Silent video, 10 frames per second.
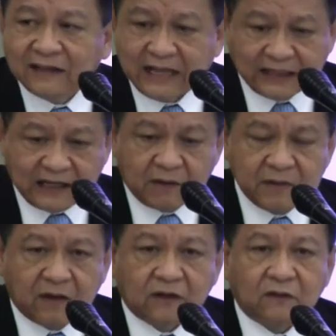แต่ถ้าเรา
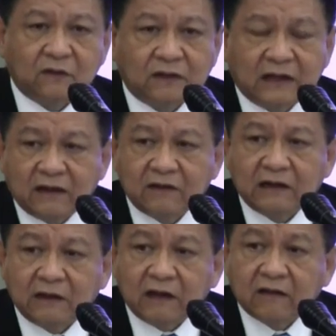มีข้อตกลงกับเขาแล้
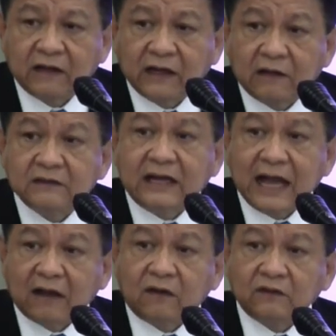วเขาอักรีเขายัง
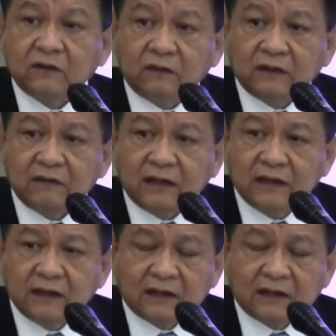อ้างข้อตกลงได้ว่า